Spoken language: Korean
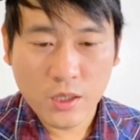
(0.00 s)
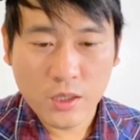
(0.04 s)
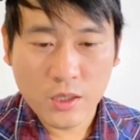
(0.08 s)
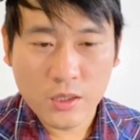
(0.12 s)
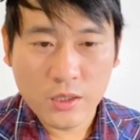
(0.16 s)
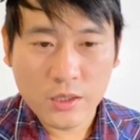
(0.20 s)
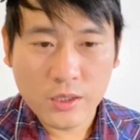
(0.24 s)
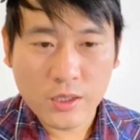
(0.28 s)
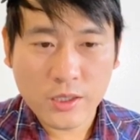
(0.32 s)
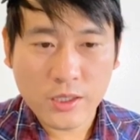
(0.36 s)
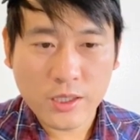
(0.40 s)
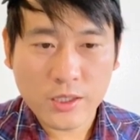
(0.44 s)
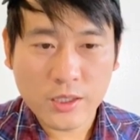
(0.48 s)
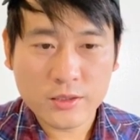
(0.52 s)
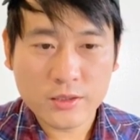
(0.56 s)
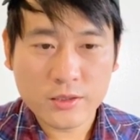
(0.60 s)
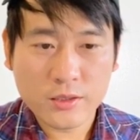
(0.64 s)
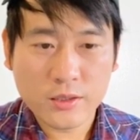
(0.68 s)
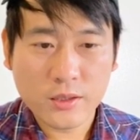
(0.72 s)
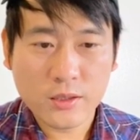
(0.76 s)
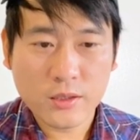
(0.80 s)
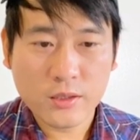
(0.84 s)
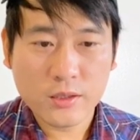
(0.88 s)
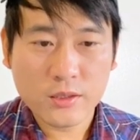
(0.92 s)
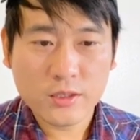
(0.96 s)
이게
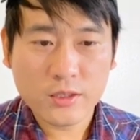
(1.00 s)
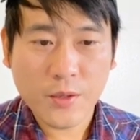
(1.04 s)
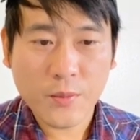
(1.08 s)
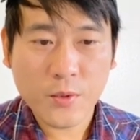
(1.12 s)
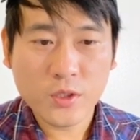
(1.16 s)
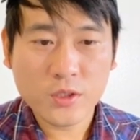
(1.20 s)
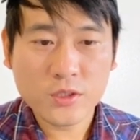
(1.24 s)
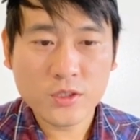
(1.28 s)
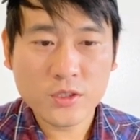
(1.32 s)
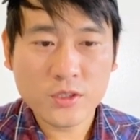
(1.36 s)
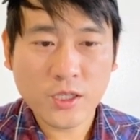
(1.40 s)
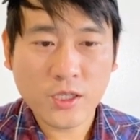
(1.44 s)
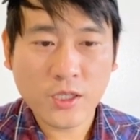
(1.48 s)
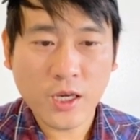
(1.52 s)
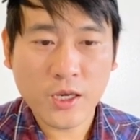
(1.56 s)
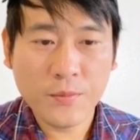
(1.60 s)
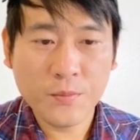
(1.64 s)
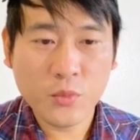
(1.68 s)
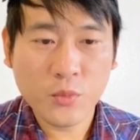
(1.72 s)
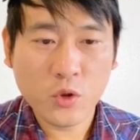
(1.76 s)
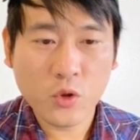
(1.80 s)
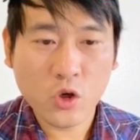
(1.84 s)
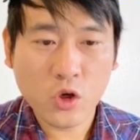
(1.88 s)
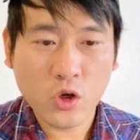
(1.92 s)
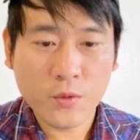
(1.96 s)
세 번째
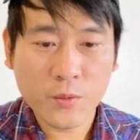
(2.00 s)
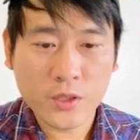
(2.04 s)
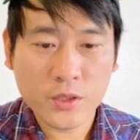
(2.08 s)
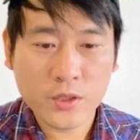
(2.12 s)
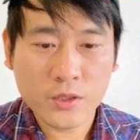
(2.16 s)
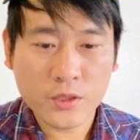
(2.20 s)
임플로이먼트